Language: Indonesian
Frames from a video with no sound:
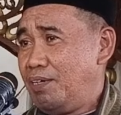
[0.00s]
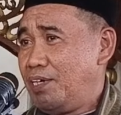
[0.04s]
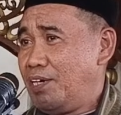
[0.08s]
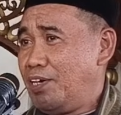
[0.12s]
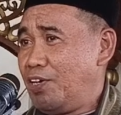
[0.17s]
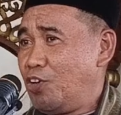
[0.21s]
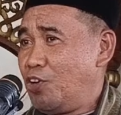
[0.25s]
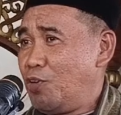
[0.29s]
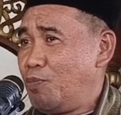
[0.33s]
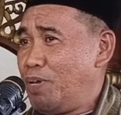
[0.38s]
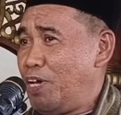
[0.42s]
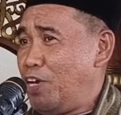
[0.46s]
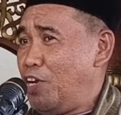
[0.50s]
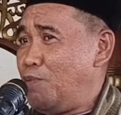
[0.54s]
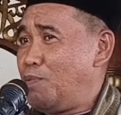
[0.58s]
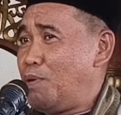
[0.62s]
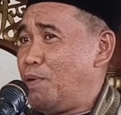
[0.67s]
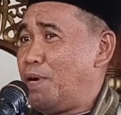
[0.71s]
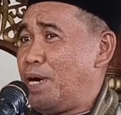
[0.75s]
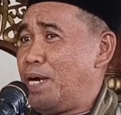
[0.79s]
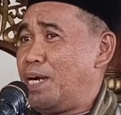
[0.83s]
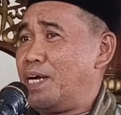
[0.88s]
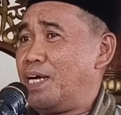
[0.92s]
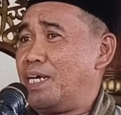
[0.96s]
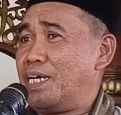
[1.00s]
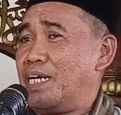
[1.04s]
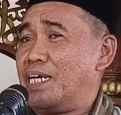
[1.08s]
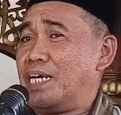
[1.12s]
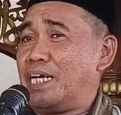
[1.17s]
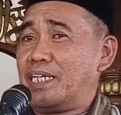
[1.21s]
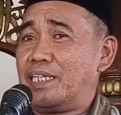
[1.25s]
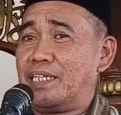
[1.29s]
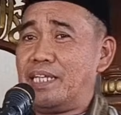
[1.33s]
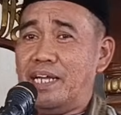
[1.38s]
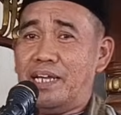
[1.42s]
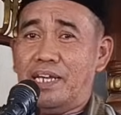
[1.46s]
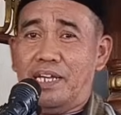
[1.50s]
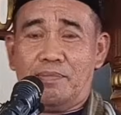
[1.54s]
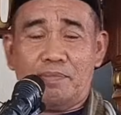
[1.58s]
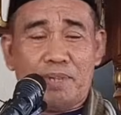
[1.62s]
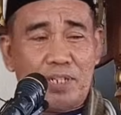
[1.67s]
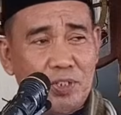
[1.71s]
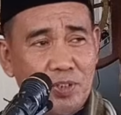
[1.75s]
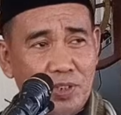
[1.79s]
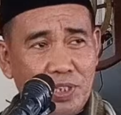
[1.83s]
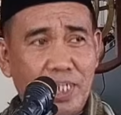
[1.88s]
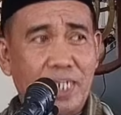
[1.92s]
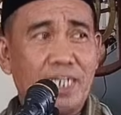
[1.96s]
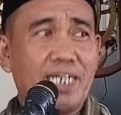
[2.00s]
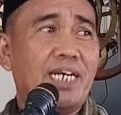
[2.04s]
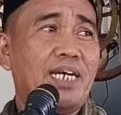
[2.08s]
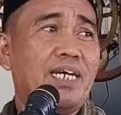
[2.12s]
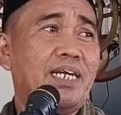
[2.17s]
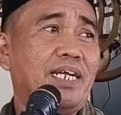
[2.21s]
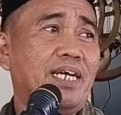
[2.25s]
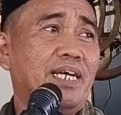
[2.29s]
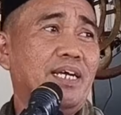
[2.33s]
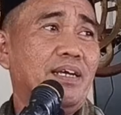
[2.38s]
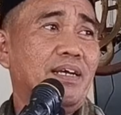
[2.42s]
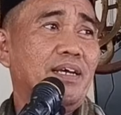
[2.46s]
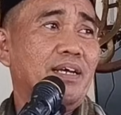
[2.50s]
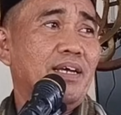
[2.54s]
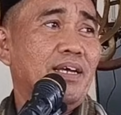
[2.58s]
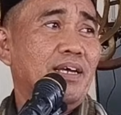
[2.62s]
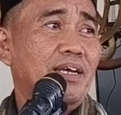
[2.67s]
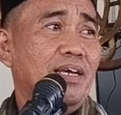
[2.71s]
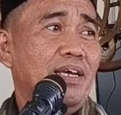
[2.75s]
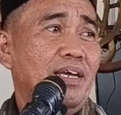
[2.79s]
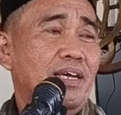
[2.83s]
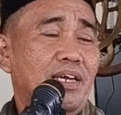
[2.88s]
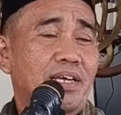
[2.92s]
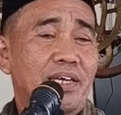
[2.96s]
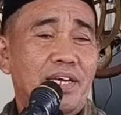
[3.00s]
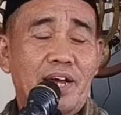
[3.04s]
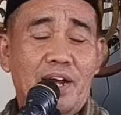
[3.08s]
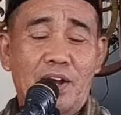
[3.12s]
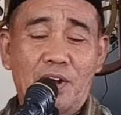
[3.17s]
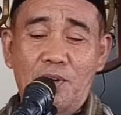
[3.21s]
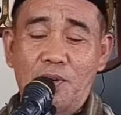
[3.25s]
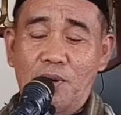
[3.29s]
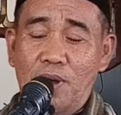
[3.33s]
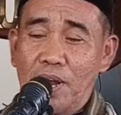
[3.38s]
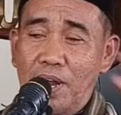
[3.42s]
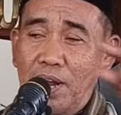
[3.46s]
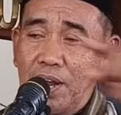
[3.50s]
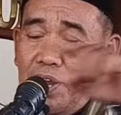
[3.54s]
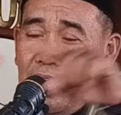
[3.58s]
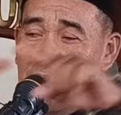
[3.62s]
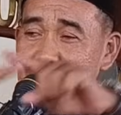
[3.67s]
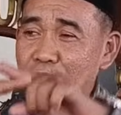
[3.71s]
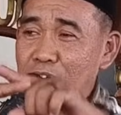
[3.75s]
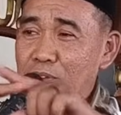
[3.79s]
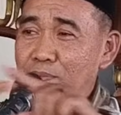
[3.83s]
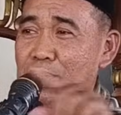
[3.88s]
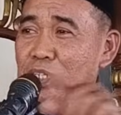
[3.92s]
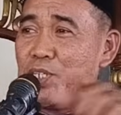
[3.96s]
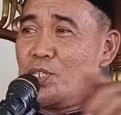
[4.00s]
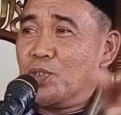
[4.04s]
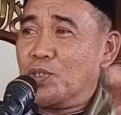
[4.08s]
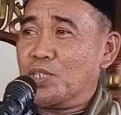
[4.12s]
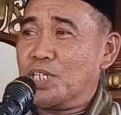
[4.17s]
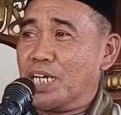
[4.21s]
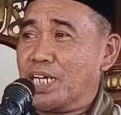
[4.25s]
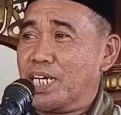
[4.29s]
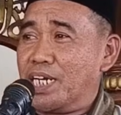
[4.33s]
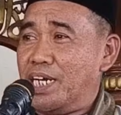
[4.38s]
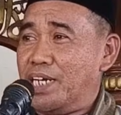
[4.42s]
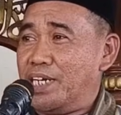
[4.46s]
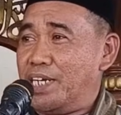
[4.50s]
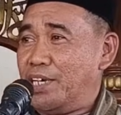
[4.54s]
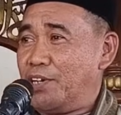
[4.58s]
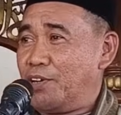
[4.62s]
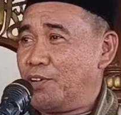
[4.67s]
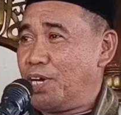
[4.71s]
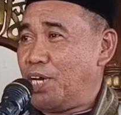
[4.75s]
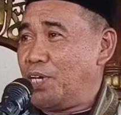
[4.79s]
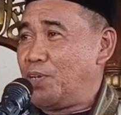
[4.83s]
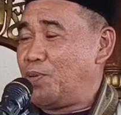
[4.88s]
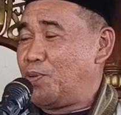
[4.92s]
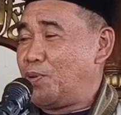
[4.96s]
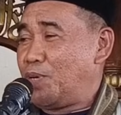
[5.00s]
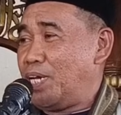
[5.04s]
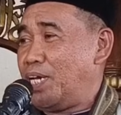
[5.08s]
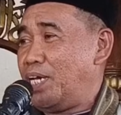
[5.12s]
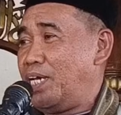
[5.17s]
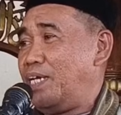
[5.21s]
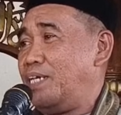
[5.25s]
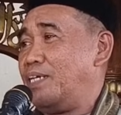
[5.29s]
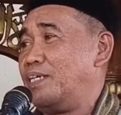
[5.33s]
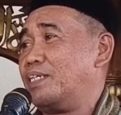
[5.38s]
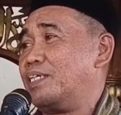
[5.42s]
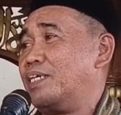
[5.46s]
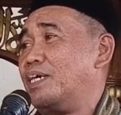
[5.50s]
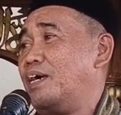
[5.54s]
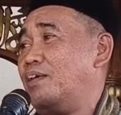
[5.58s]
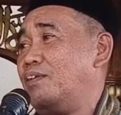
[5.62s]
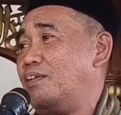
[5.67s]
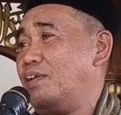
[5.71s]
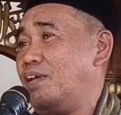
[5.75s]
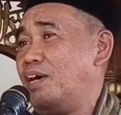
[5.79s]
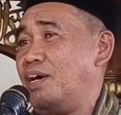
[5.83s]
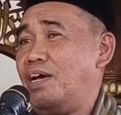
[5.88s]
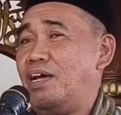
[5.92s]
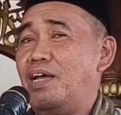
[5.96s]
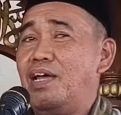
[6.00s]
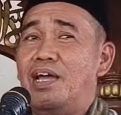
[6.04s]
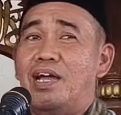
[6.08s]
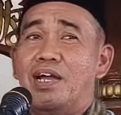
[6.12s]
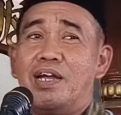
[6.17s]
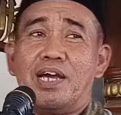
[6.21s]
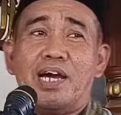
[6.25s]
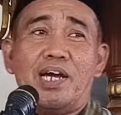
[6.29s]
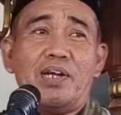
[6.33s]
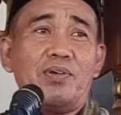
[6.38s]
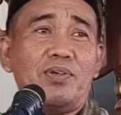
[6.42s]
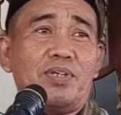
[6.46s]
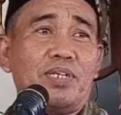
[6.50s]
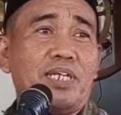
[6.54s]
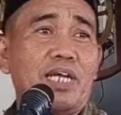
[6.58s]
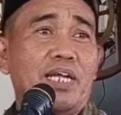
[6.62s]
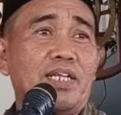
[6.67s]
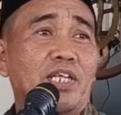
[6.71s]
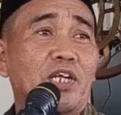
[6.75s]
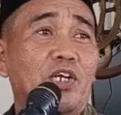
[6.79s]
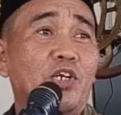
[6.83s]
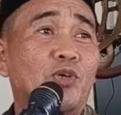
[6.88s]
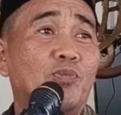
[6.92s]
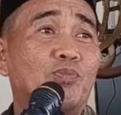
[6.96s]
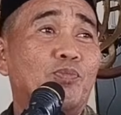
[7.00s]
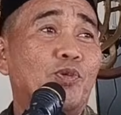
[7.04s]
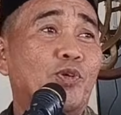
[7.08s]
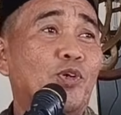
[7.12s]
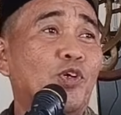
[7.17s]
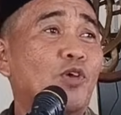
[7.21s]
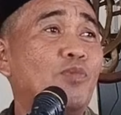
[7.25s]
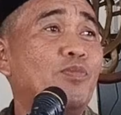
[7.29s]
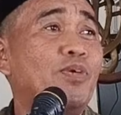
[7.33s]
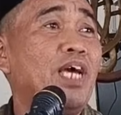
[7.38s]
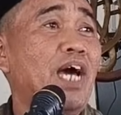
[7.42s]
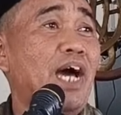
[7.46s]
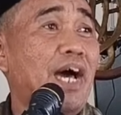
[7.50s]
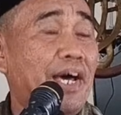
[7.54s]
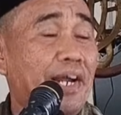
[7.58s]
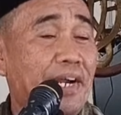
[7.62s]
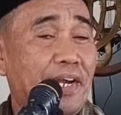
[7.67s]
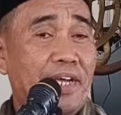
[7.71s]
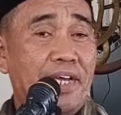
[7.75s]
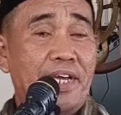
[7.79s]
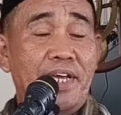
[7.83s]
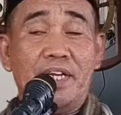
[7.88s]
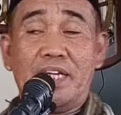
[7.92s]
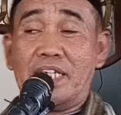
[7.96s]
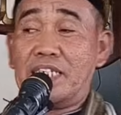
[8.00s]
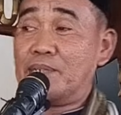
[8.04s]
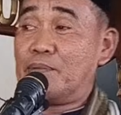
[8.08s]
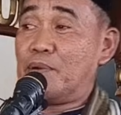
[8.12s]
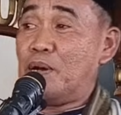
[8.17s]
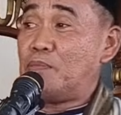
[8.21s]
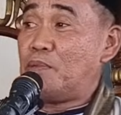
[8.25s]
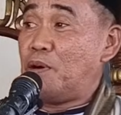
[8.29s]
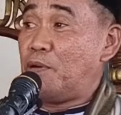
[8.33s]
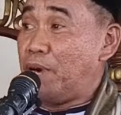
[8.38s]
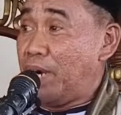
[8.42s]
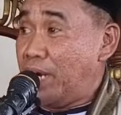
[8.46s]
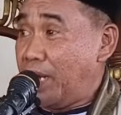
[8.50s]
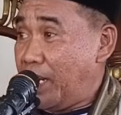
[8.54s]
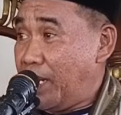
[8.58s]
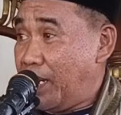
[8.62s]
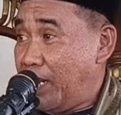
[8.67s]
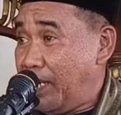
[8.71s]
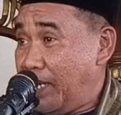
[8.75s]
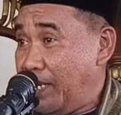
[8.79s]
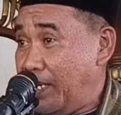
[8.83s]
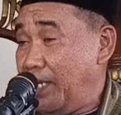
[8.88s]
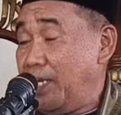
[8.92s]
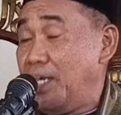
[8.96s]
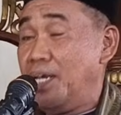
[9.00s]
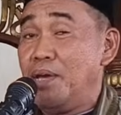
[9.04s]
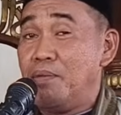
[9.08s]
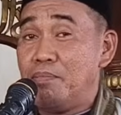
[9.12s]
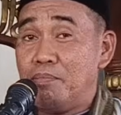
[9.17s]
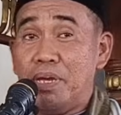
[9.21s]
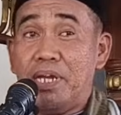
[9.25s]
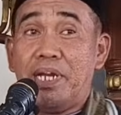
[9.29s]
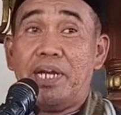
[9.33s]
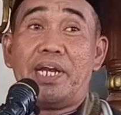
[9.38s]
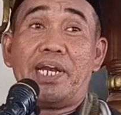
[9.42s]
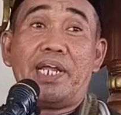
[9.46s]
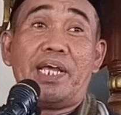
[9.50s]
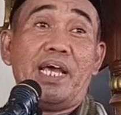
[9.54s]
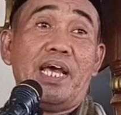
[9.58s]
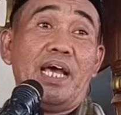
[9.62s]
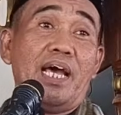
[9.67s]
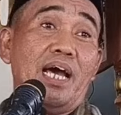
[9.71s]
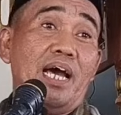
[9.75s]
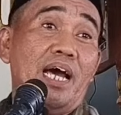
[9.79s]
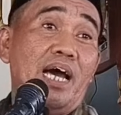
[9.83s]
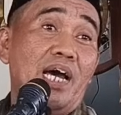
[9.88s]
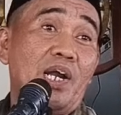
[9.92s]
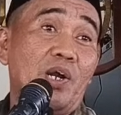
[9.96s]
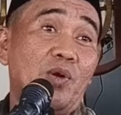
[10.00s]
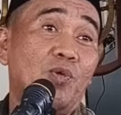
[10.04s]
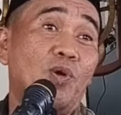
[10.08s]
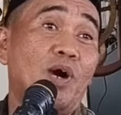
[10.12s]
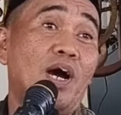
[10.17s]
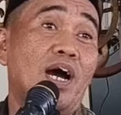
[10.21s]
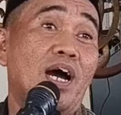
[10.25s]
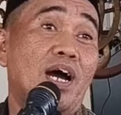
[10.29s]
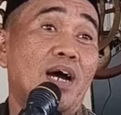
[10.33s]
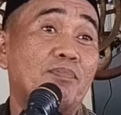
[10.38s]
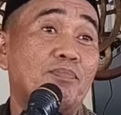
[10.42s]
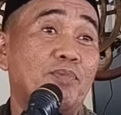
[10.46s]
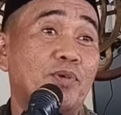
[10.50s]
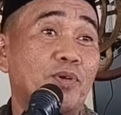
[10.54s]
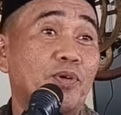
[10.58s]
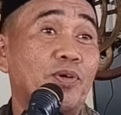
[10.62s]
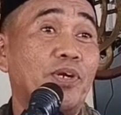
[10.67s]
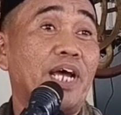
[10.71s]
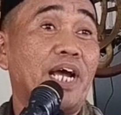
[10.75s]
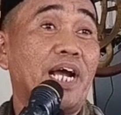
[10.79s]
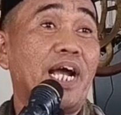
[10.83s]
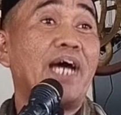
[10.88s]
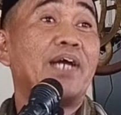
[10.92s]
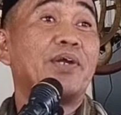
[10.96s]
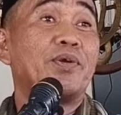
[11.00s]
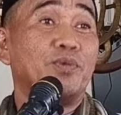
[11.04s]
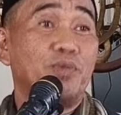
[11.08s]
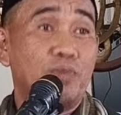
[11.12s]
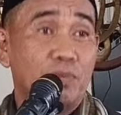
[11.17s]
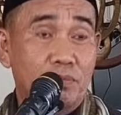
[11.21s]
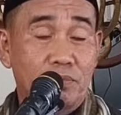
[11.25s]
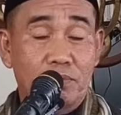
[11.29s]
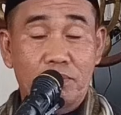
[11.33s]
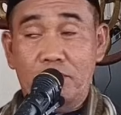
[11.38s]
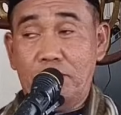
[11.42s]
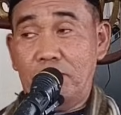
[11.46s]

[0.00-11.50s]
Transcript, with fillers: Jadi melo mawakka gagata eh pasu sakka na ya ko angkamu ya masu sakka ne galunge insyaallah galut tak telupulu mi are nasabak mawakka i mendre arwa pulo nakarum.